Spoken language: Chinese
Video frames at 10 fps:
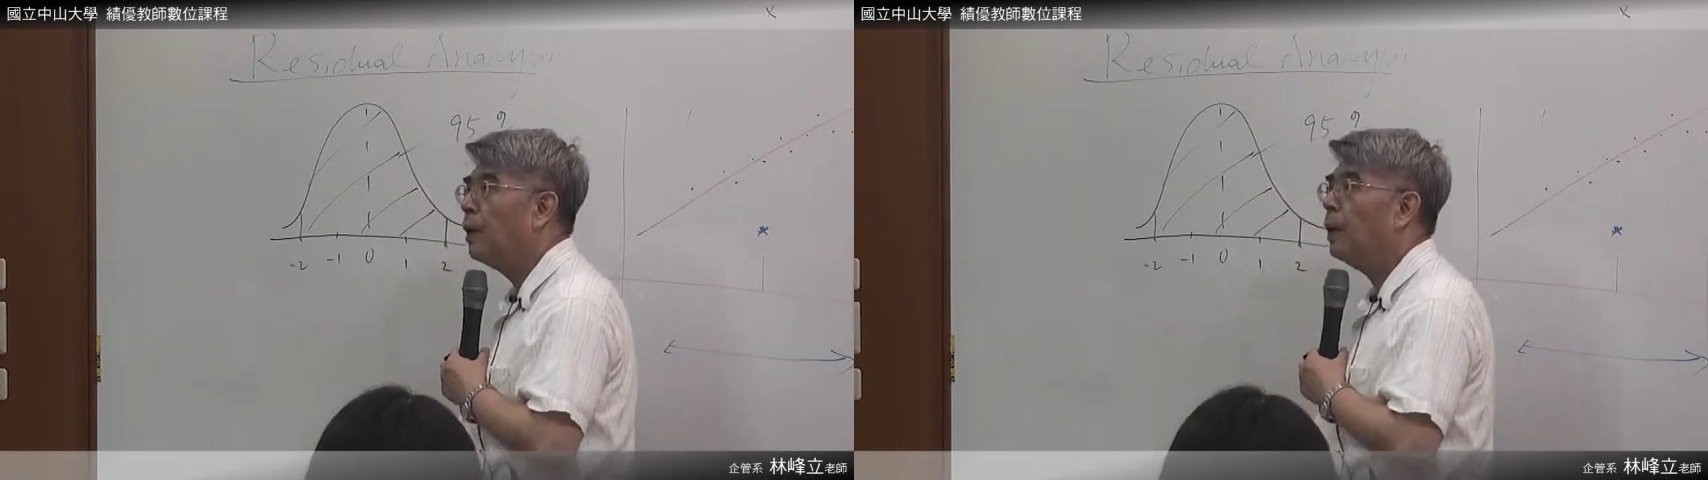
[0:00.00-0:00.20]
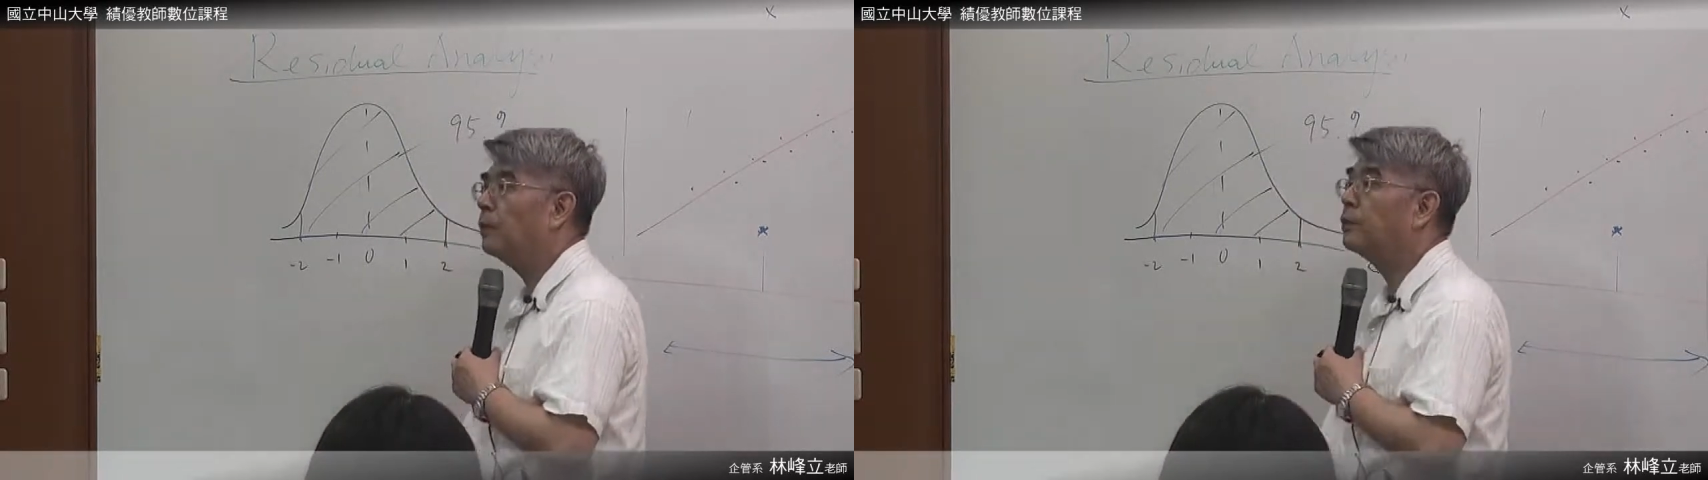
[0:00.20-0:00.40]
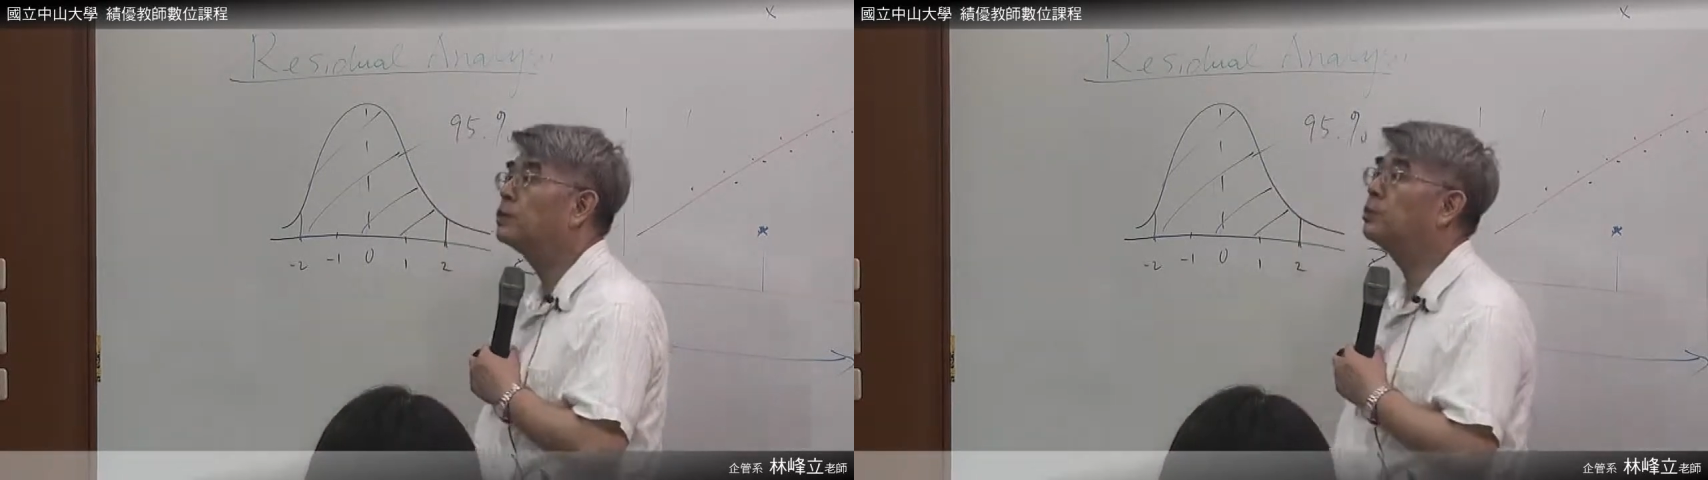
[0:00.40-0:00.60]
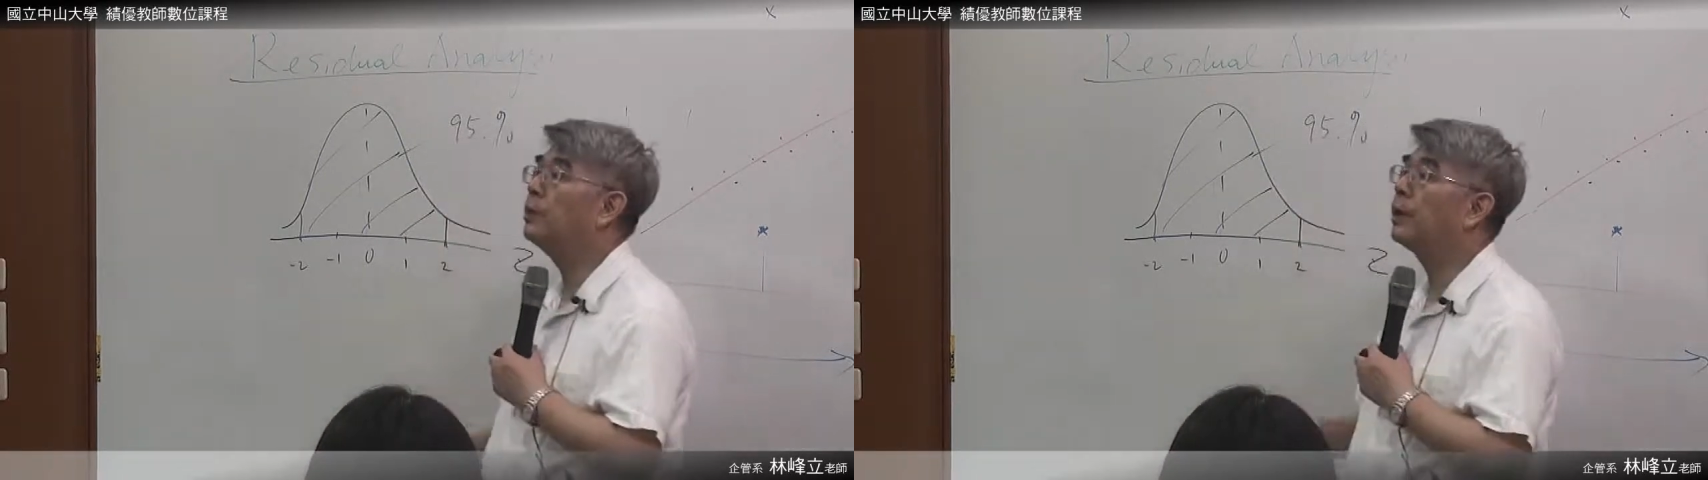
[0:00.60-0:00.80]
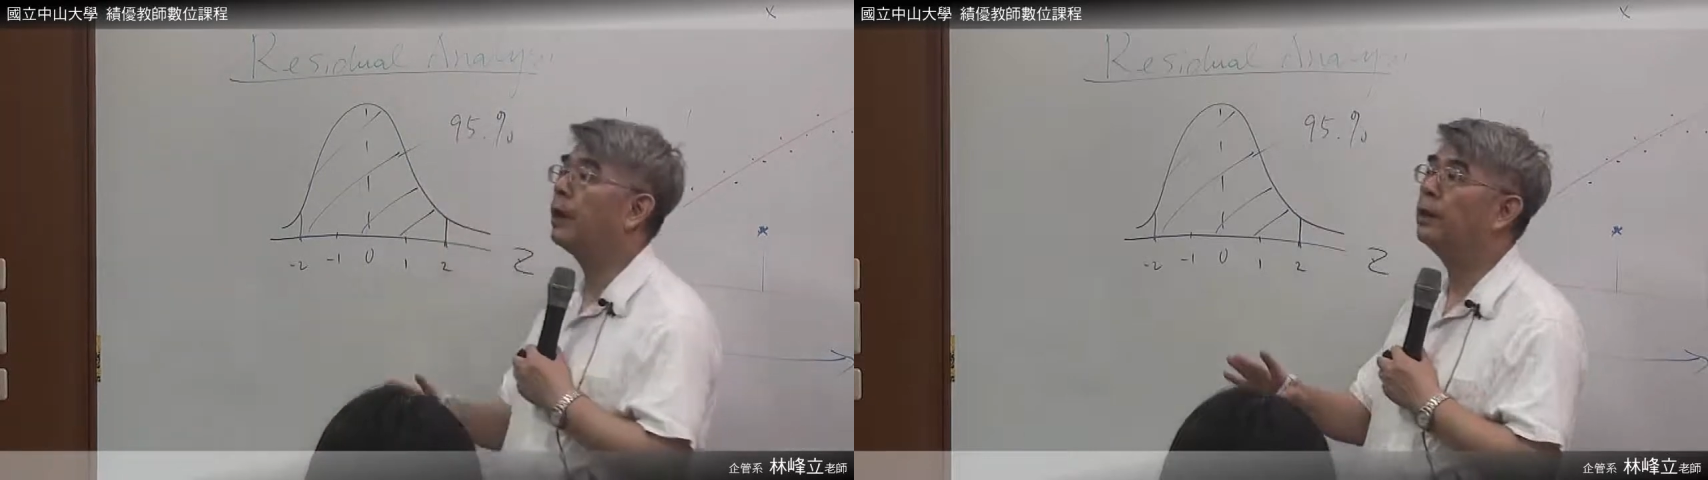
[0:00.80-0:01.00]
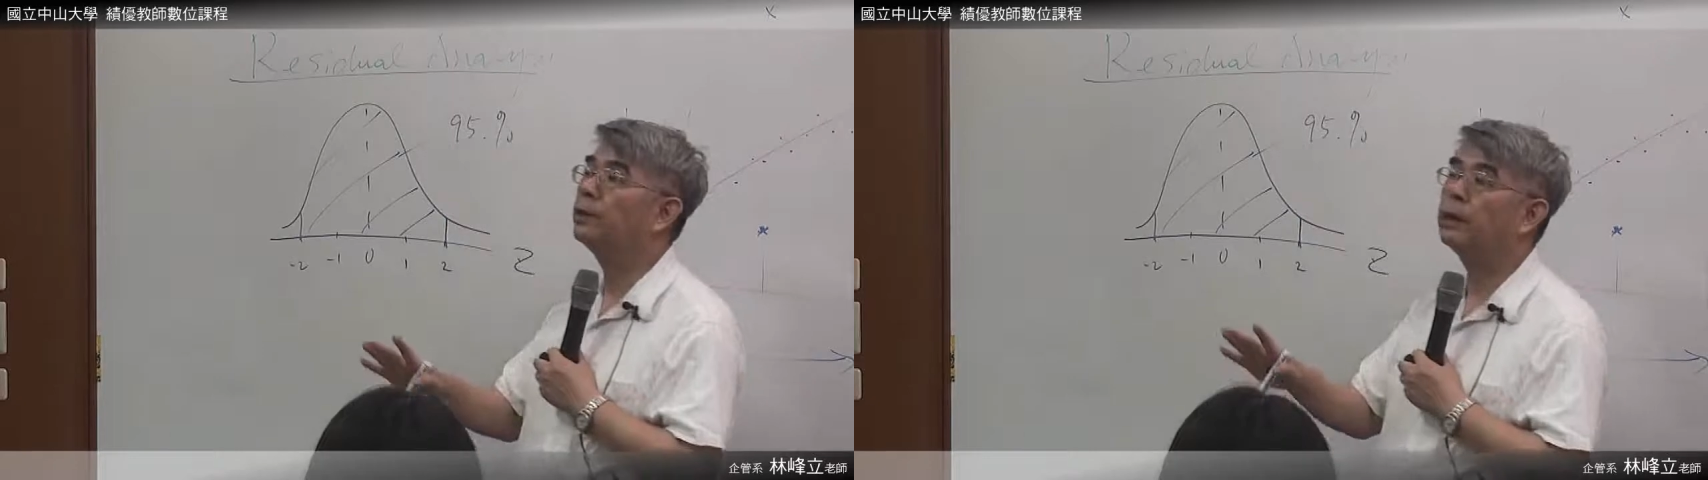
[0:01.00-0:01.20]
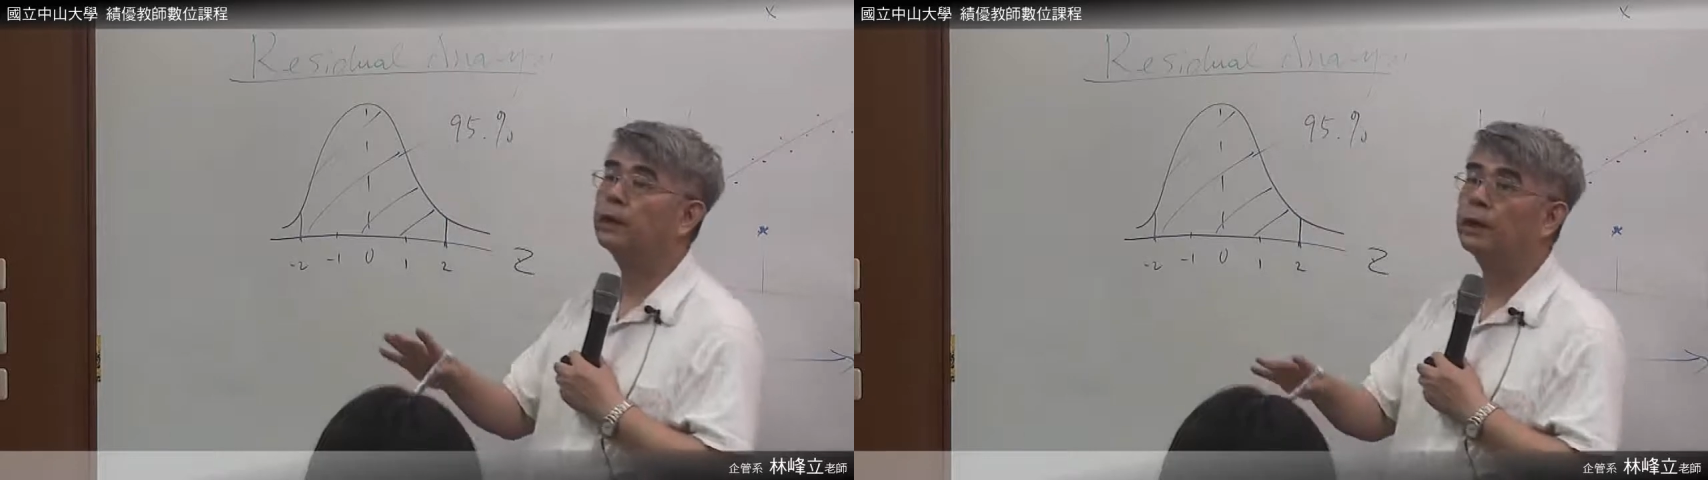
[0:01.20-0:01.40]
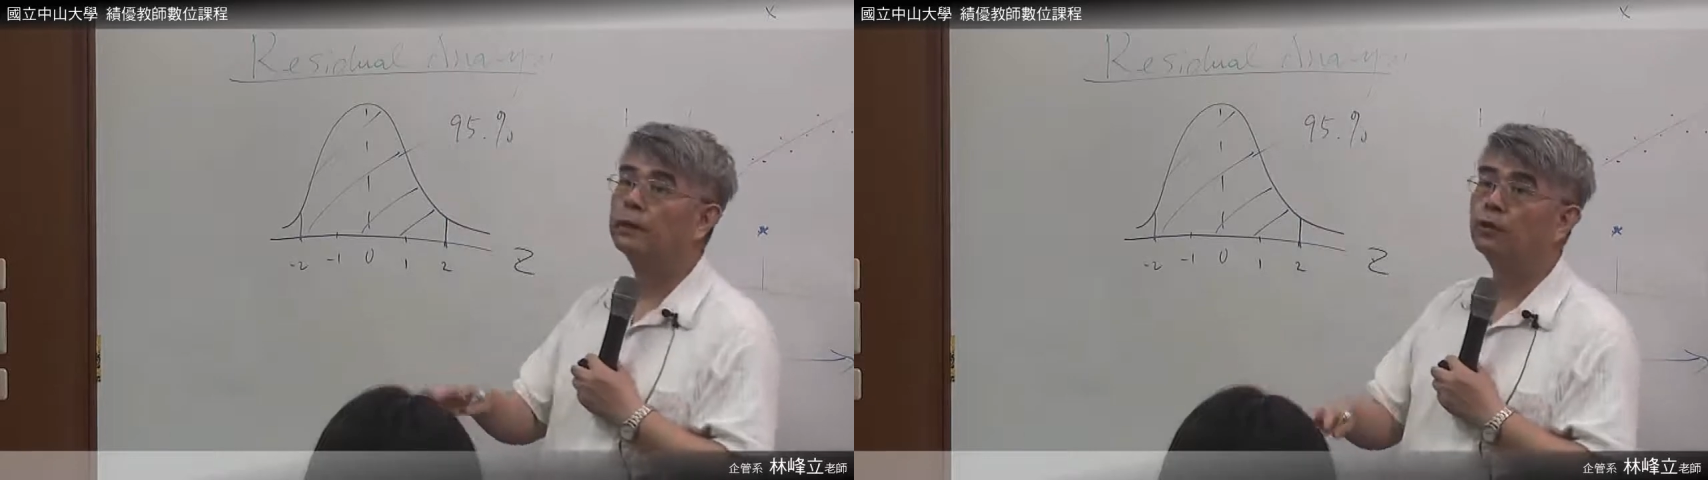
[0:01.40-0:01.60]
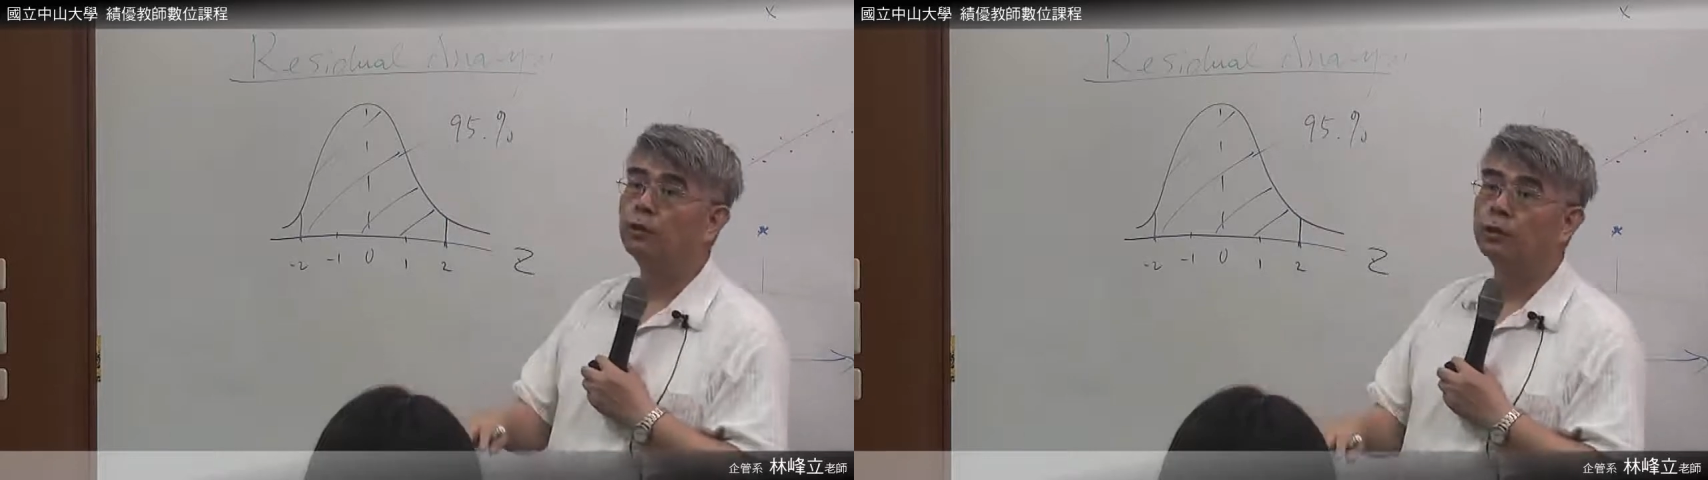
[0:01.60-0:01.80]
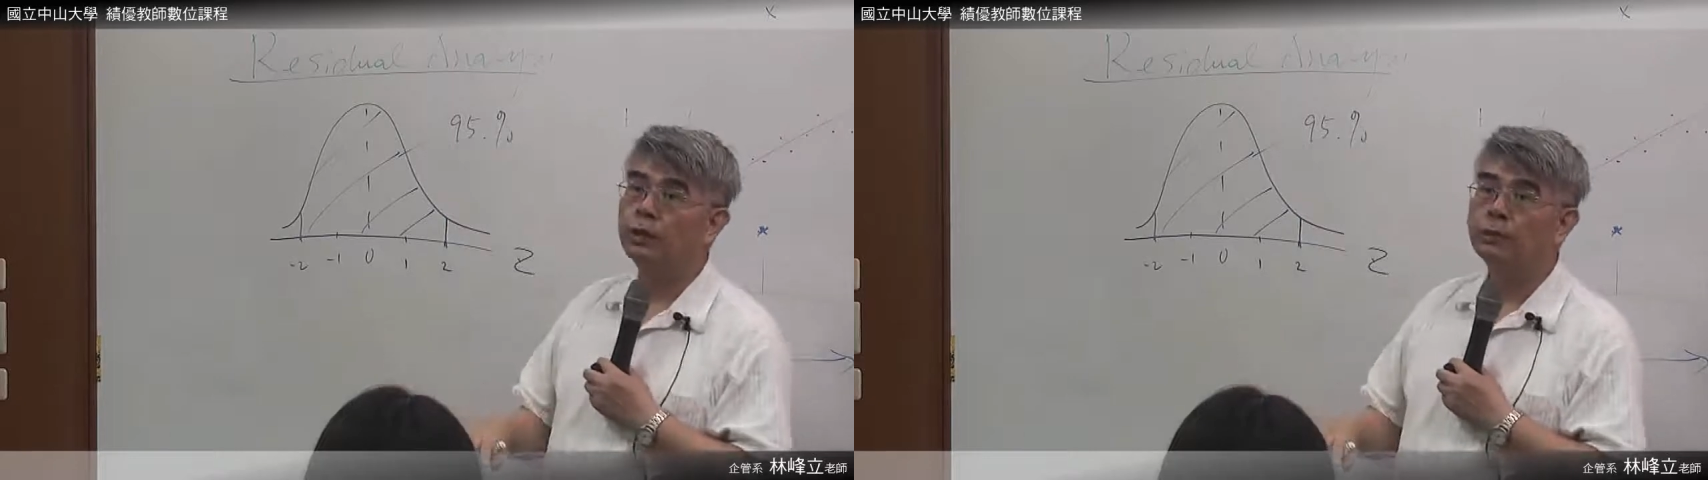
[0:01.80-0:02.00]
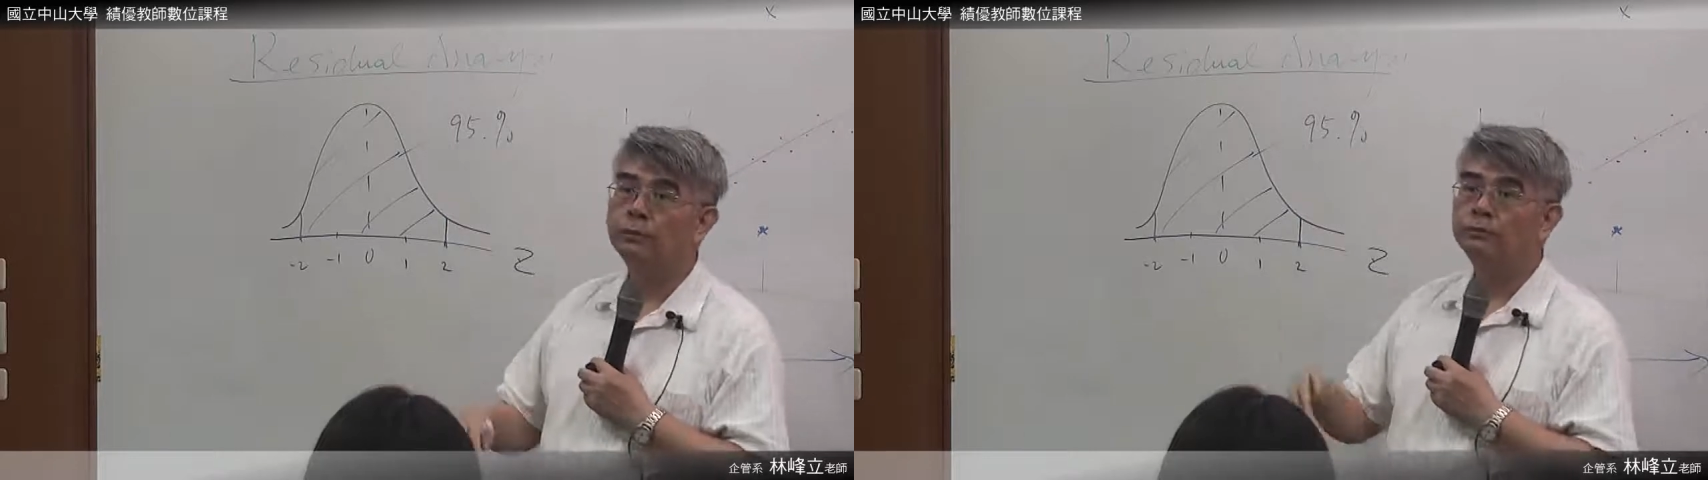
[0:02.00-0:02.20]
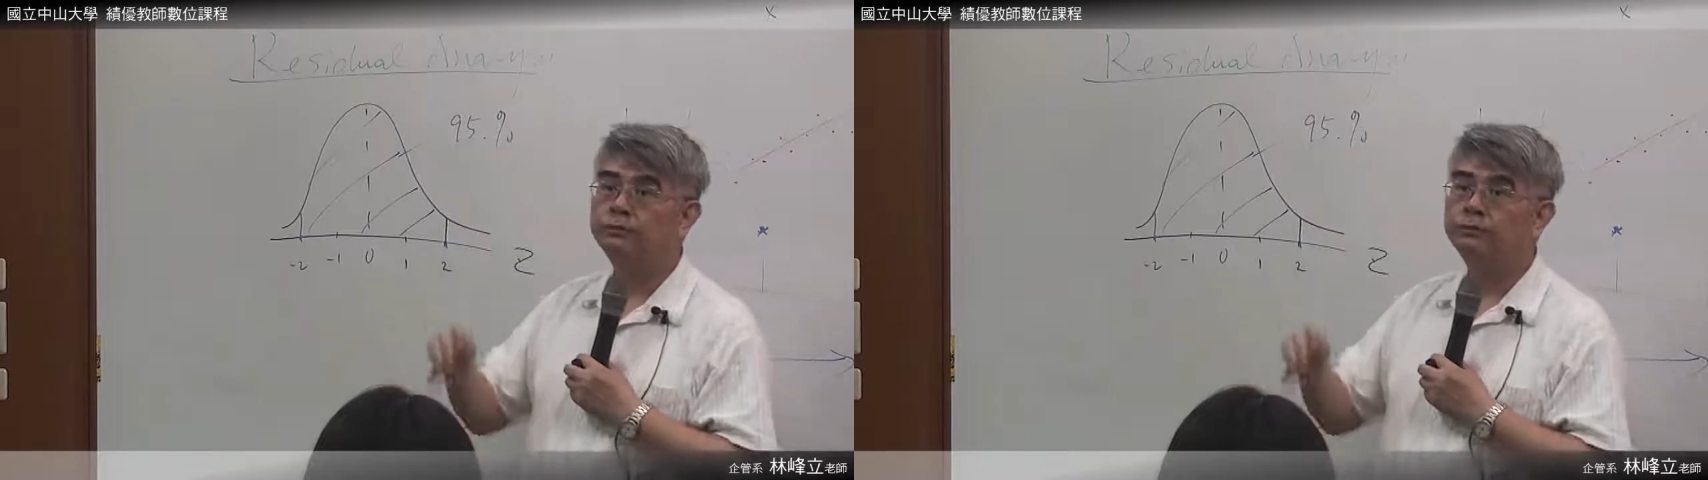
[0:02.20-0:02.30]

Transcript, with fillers: 啊，这基本概念大家应该懂的。